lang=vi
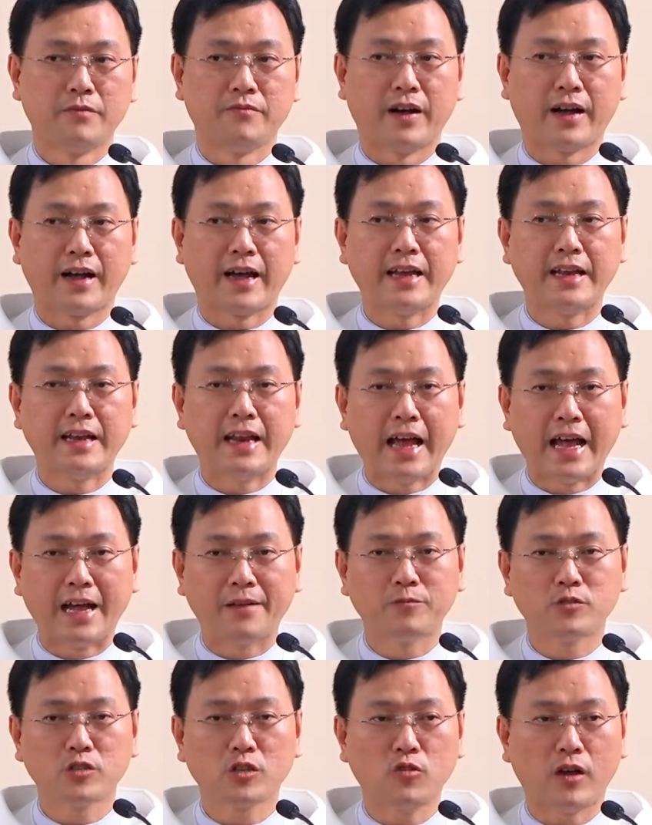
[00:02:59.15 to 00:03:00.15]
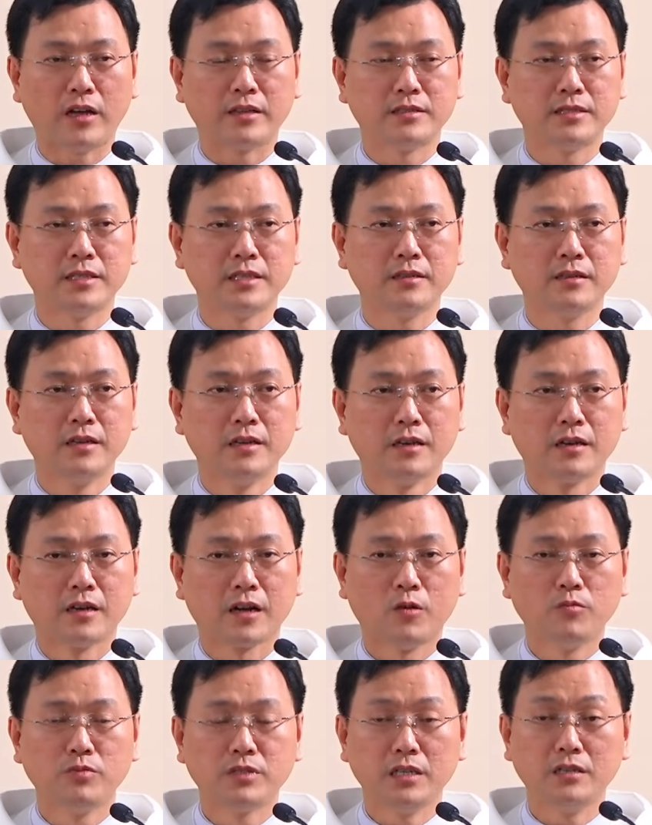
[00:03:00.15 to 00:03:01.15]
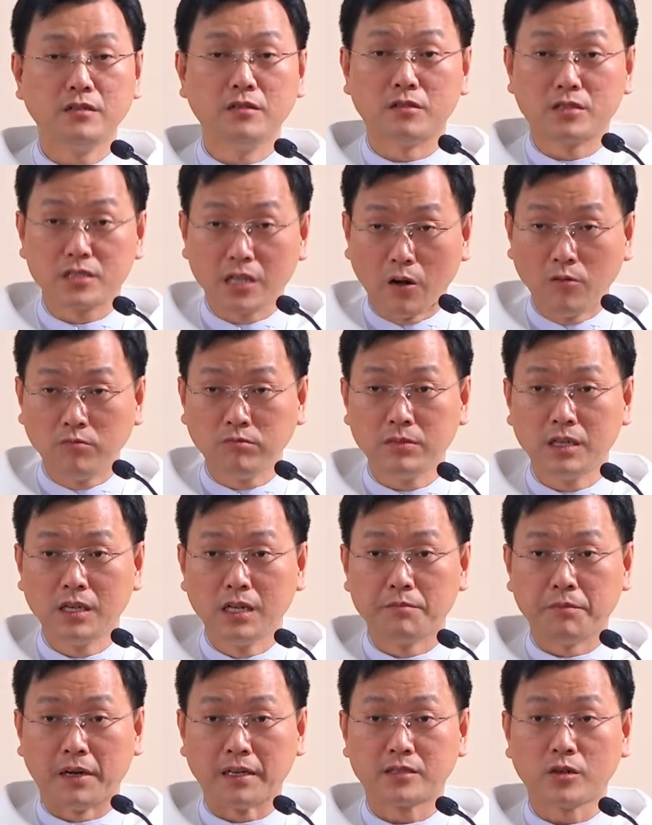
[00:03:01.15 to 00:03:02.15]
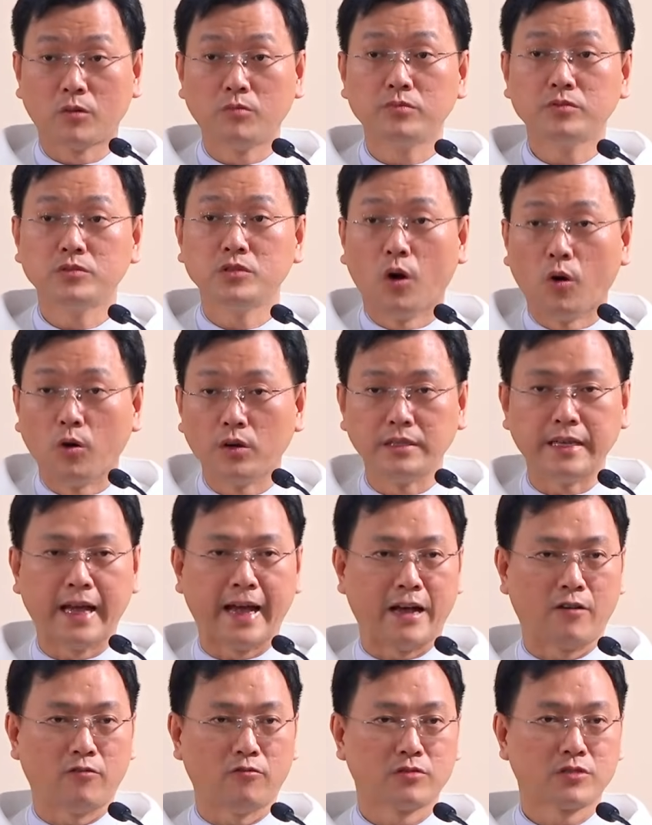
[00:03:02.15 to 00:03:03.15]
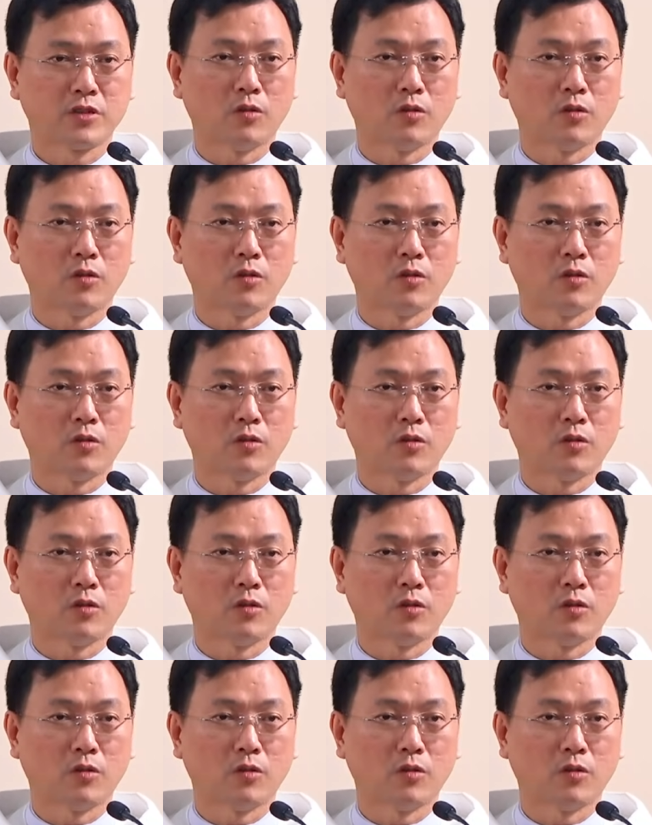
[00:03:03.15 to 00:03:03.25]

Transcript: và Ngài làm cho đoàn chiên không chỉ được sống mà sống dồi dào,